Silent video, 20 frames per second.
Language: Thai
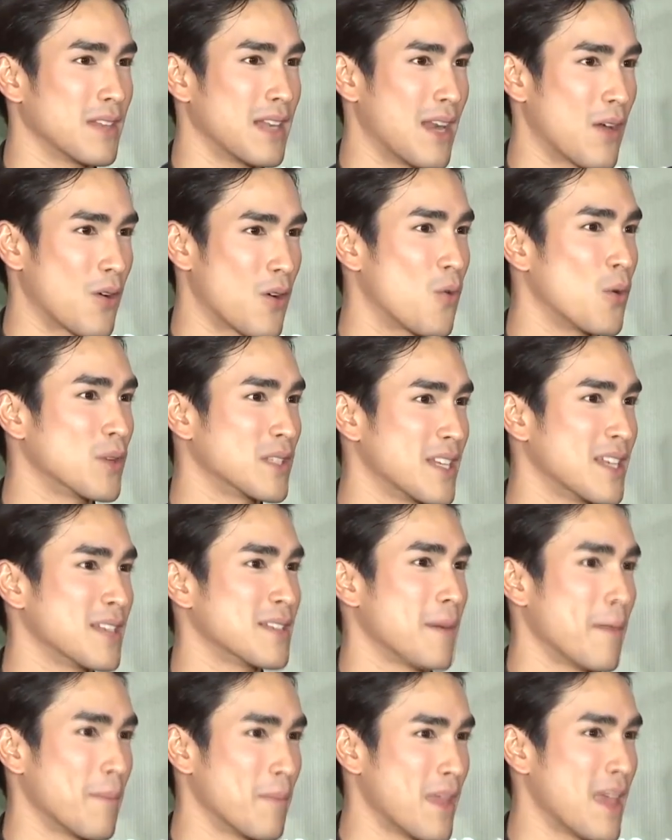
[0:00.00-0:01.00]
เราก็ควรที่
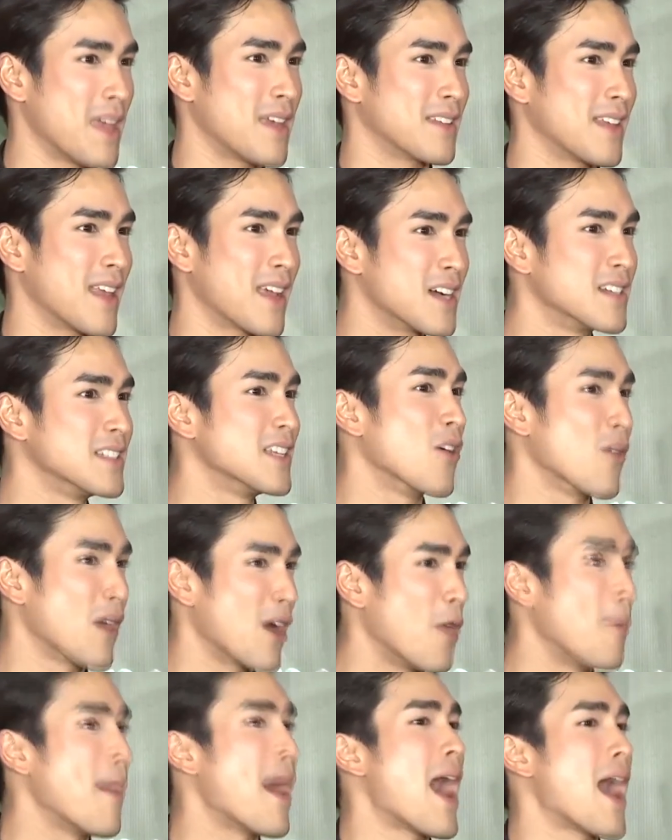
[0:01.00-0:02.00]
จะแบบได้ได้ครึ่งหนึ่งของ
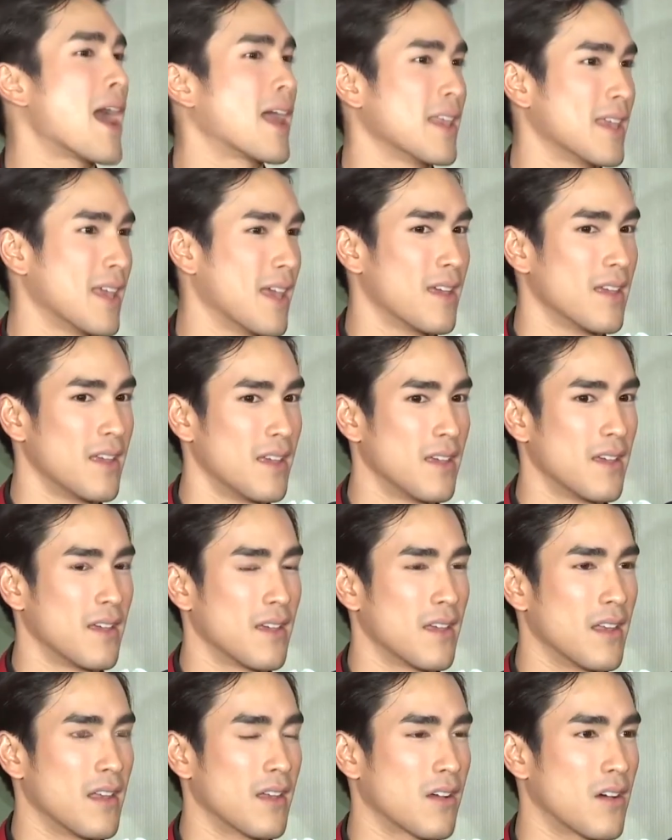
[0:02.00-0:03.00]
เขาบ้างอะไรเงี้ย
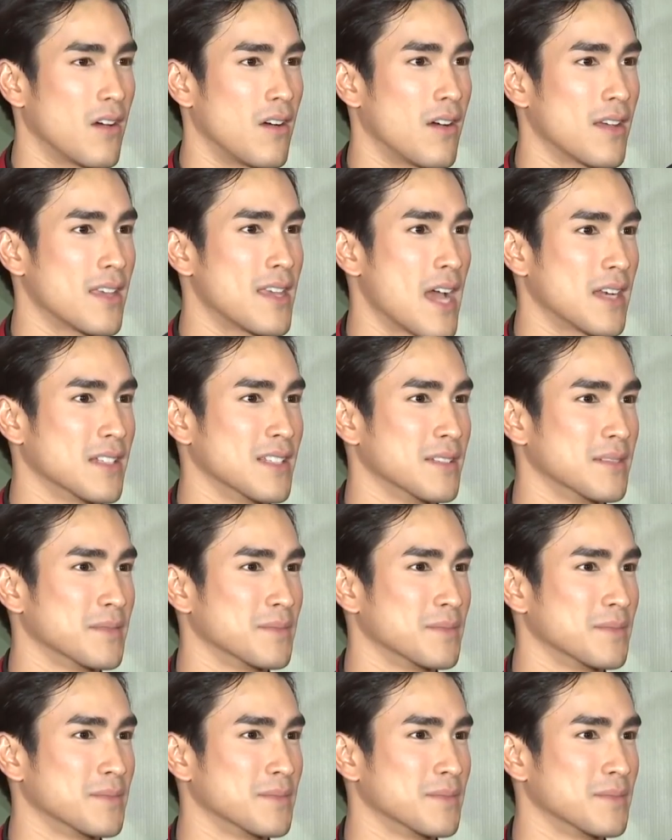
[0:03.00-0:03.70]
แล้วก็อย่าง